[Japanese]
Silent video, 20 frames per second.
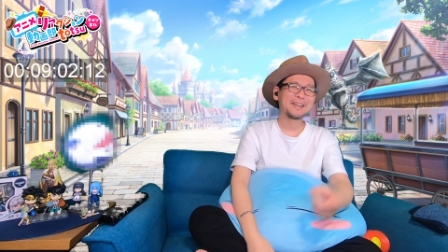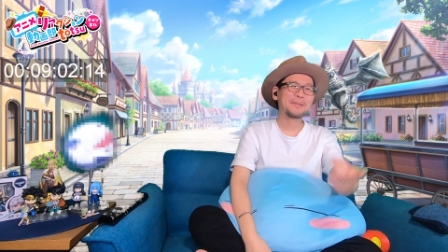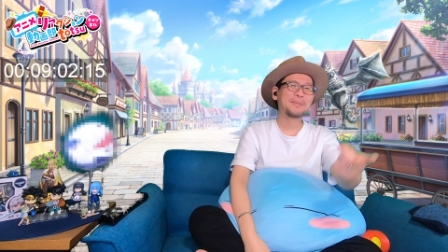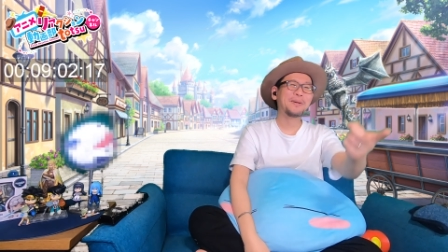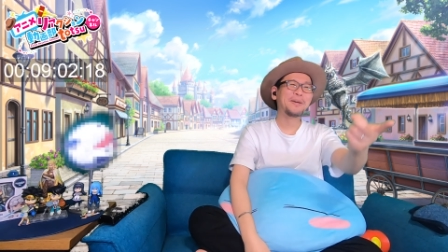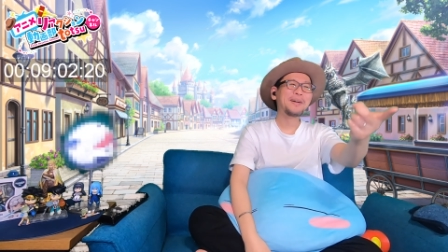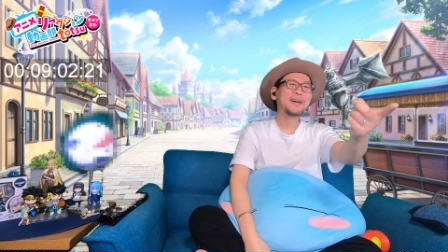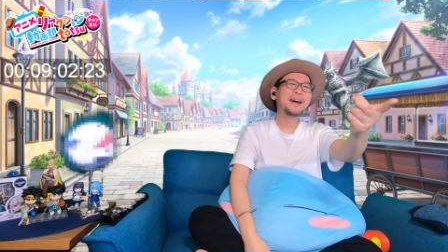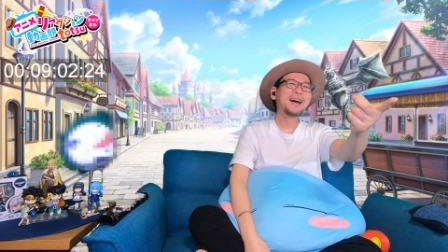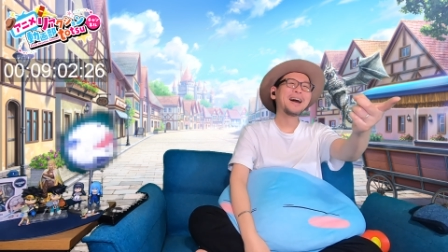いや
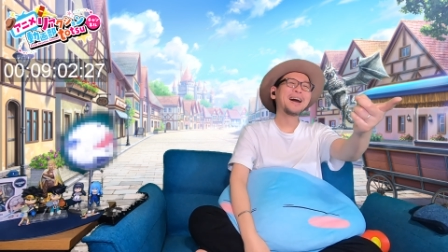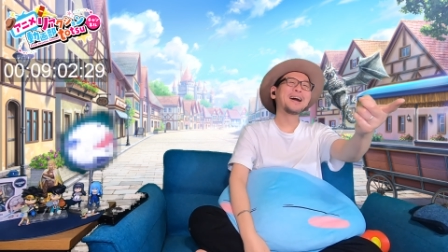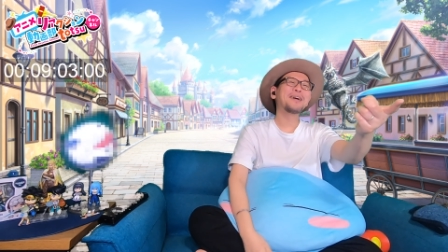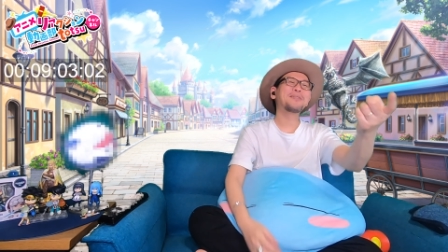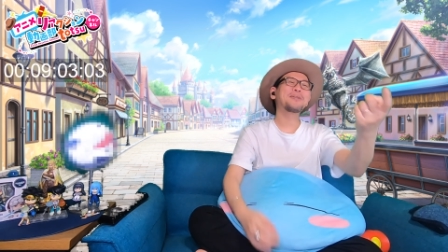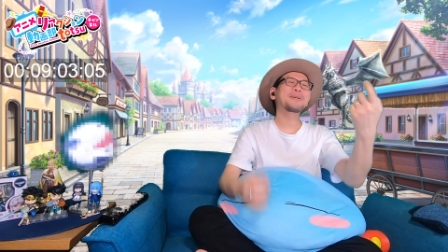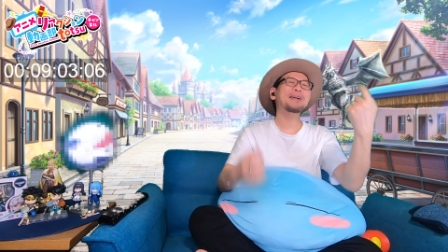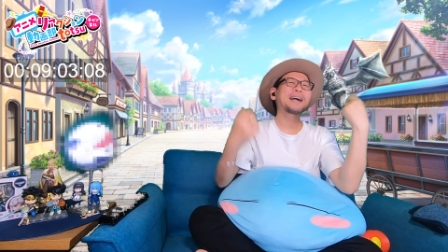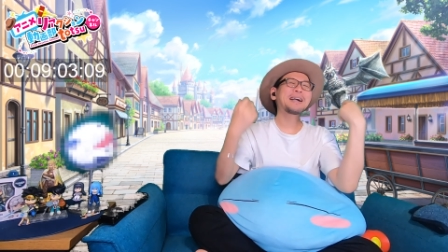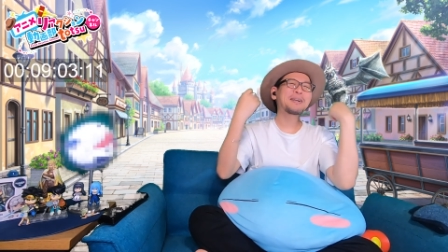もう、あ
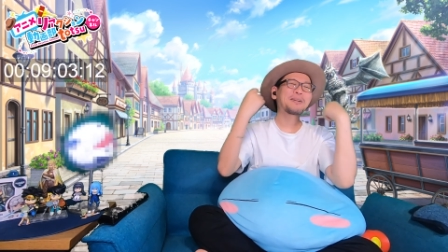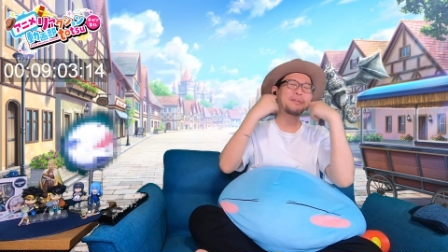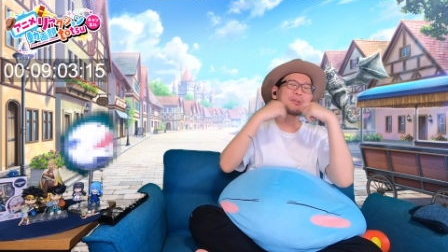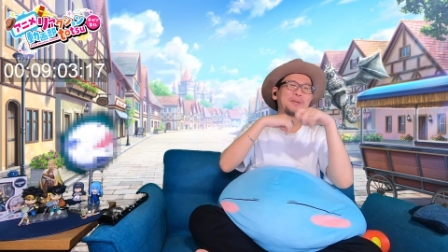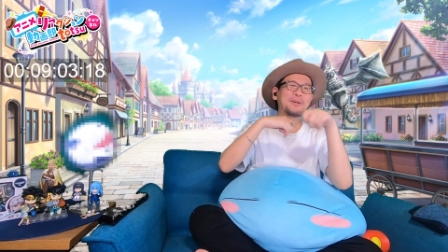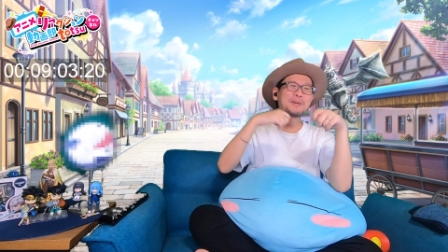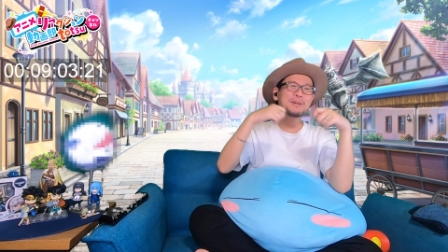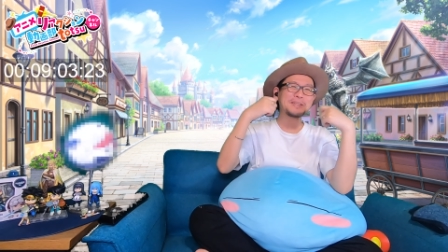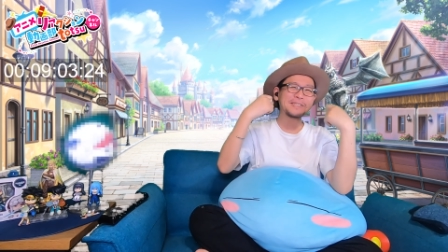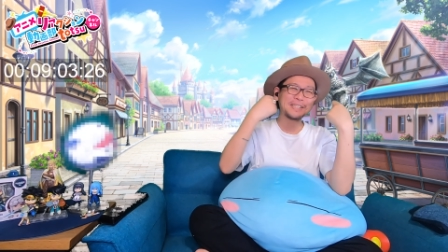の、格
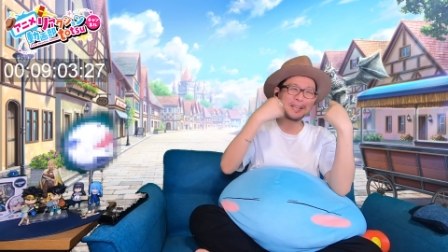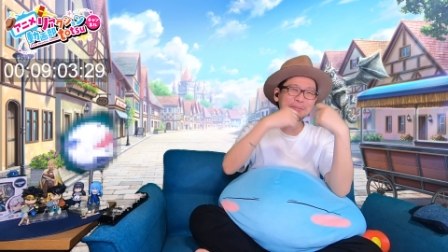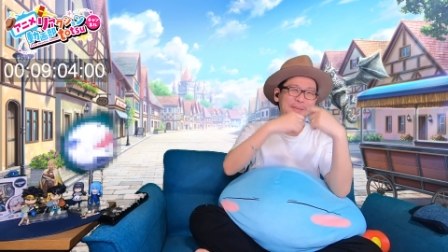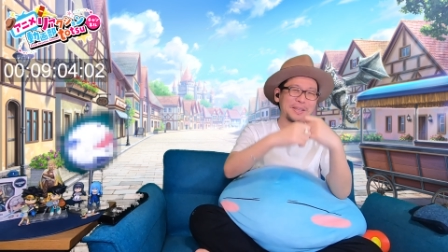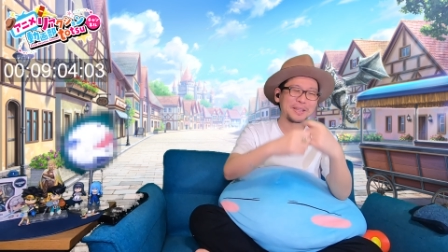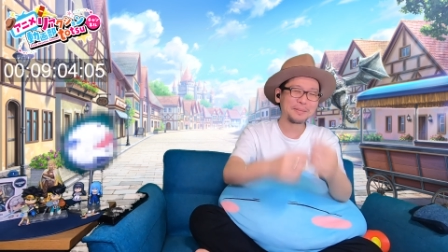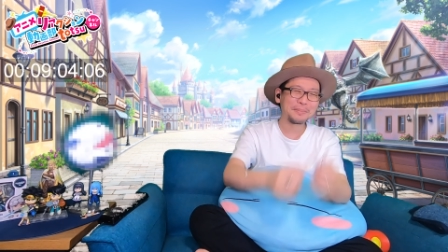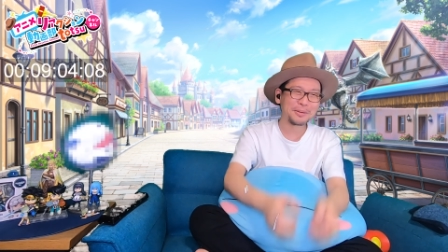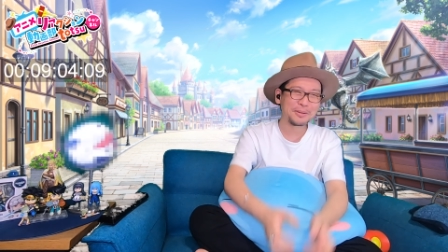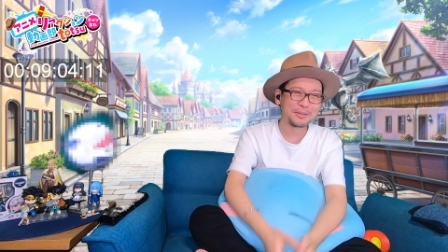好をせめ
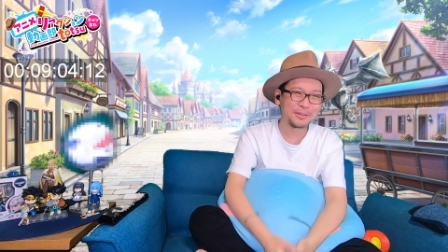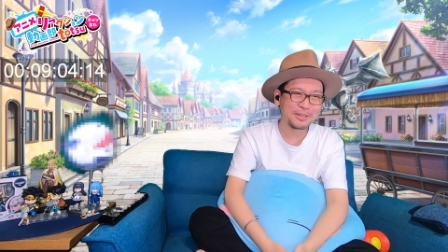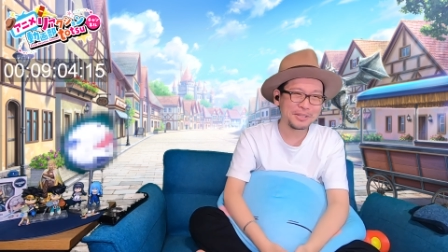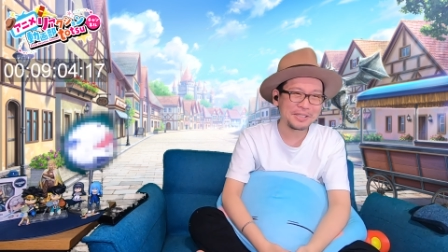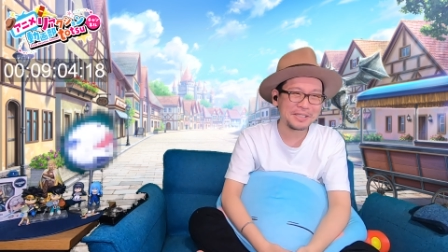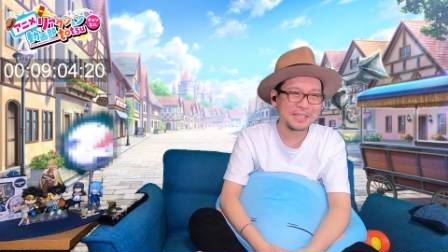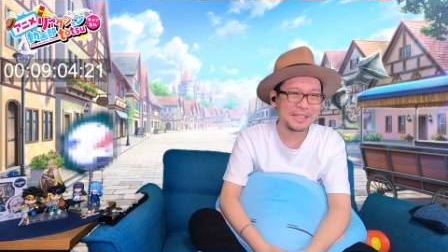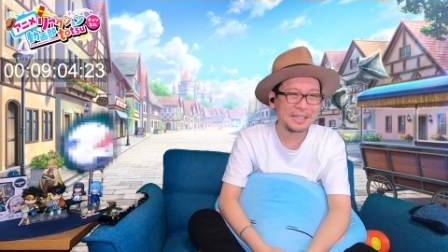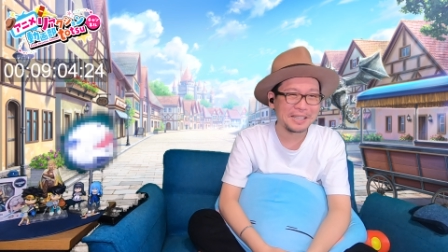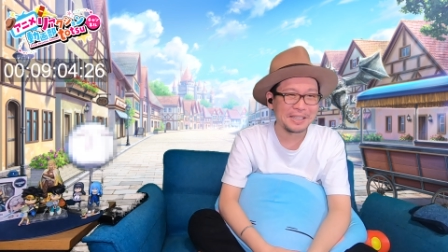て戻
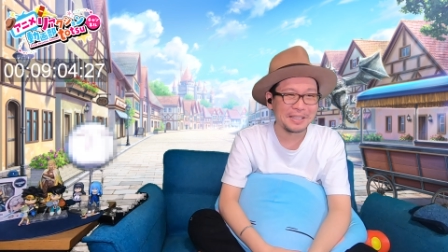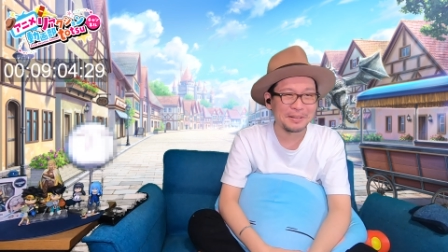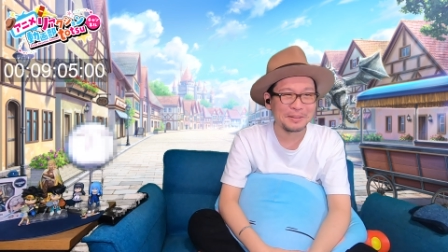してあげ